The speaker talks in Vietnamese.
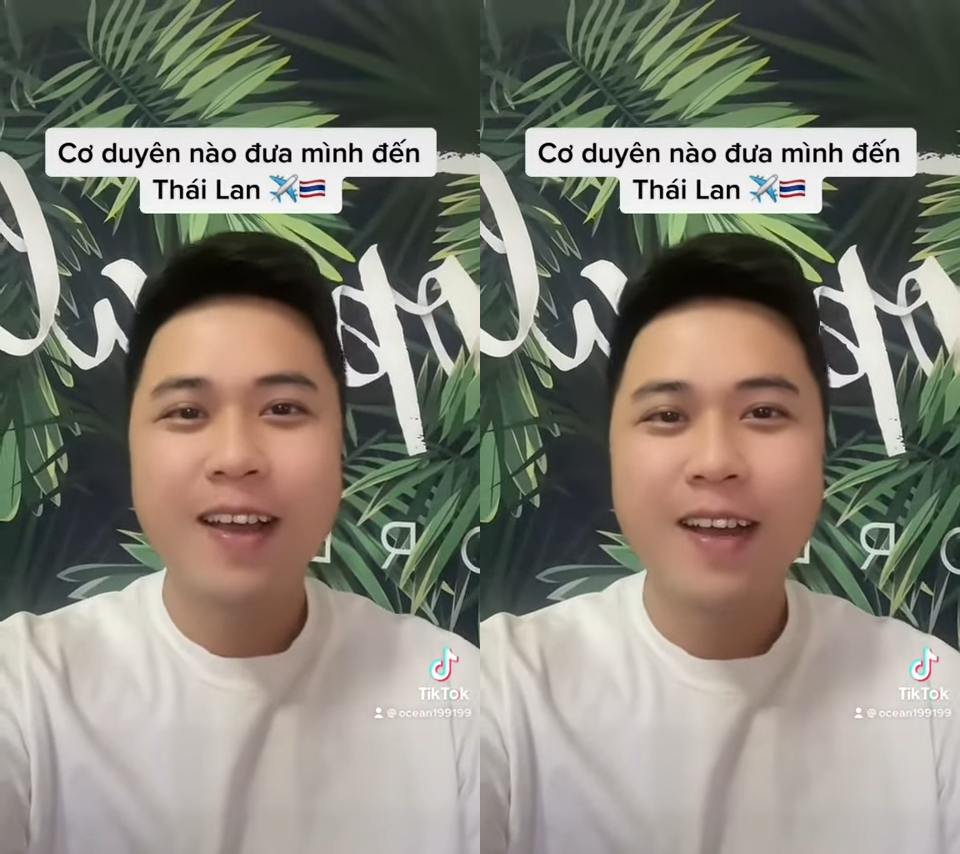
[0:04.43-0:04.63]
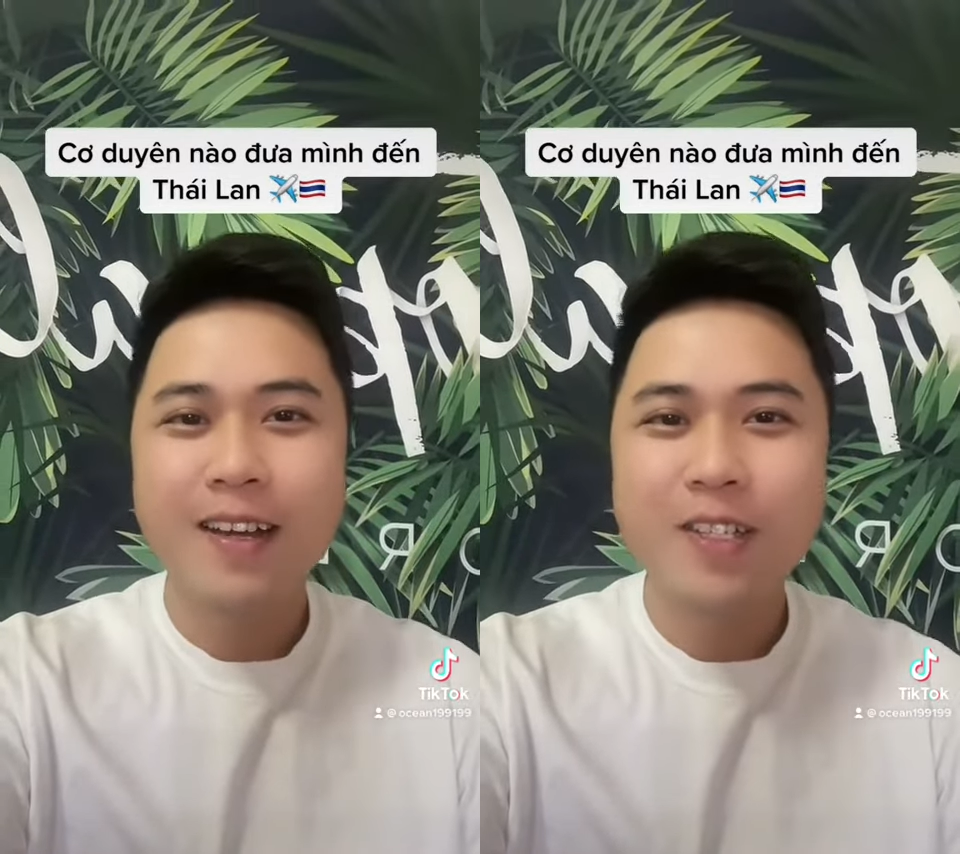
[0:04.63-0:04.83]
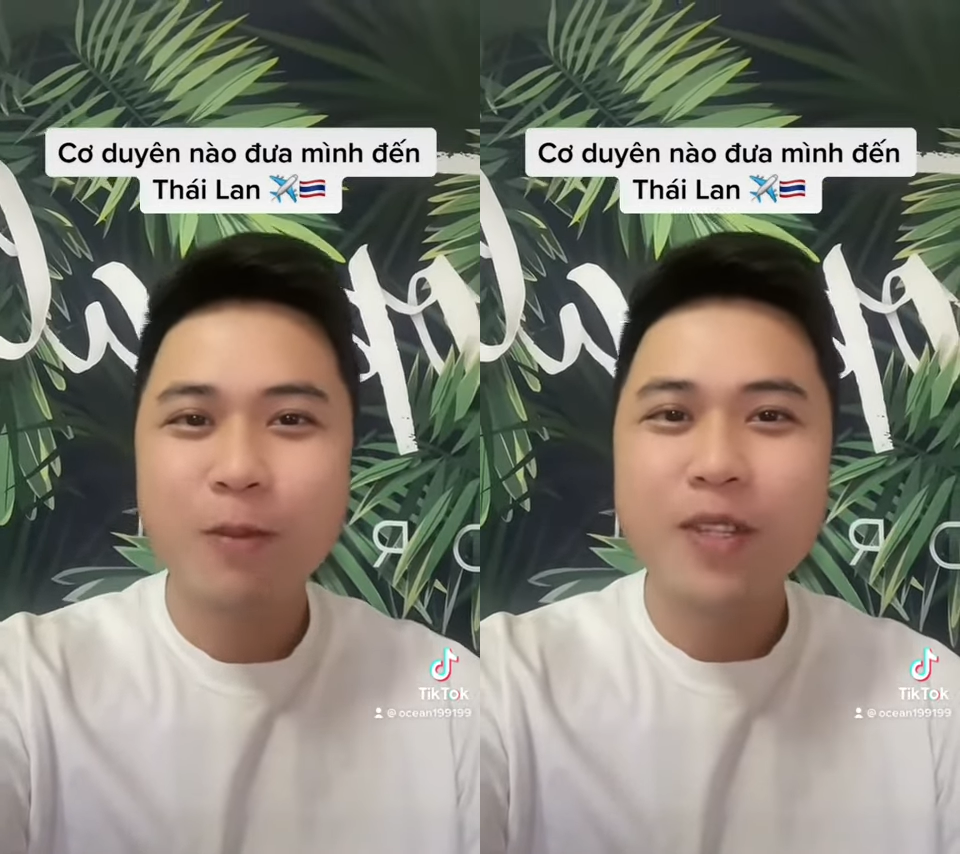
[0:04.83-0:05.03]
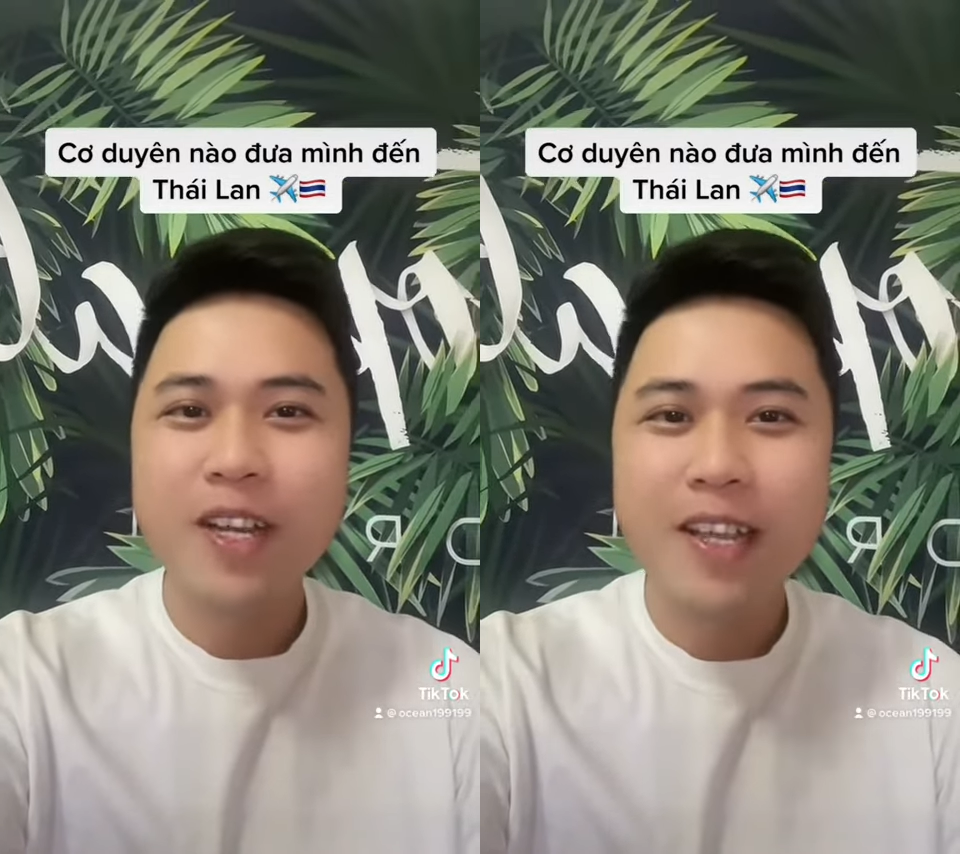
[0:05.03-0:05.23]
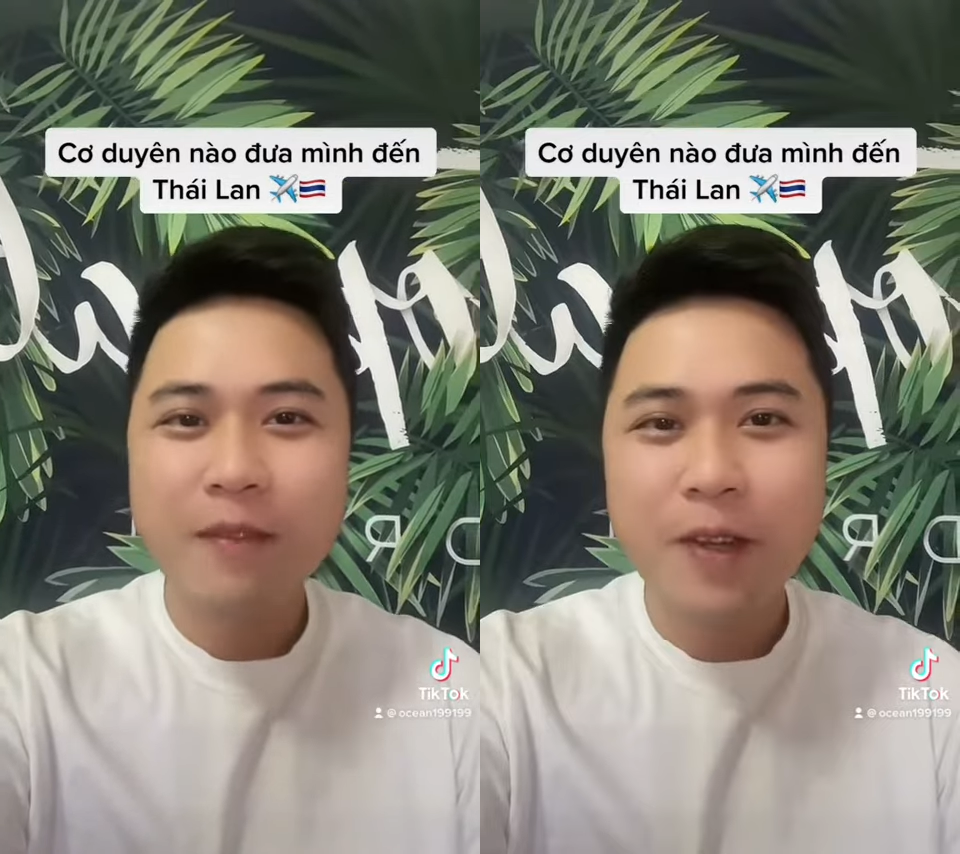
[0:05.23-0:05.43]
À, trong cái
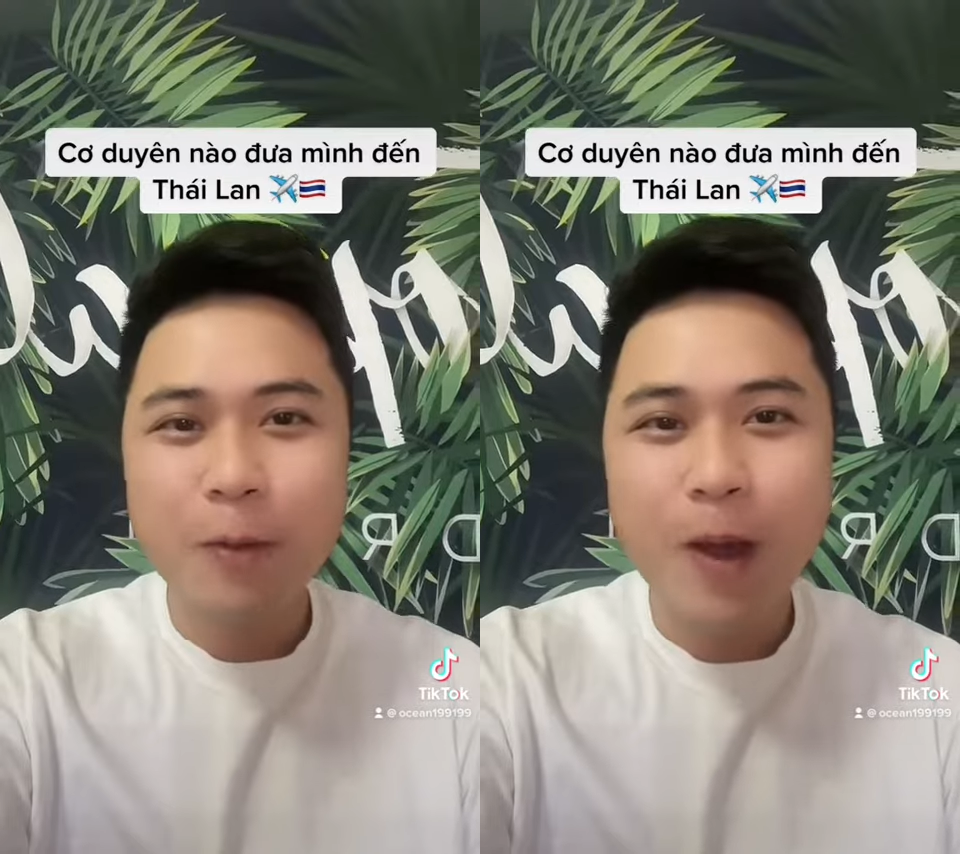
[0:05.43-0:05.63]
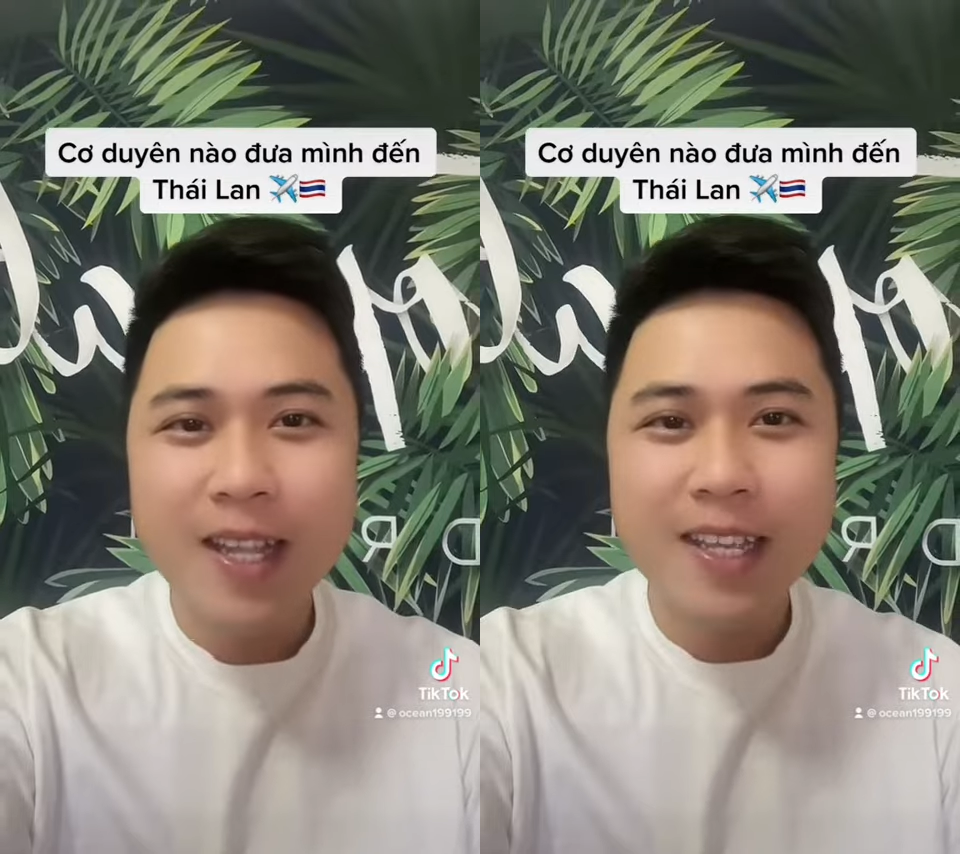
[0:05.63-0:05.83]
thời gian vừa qua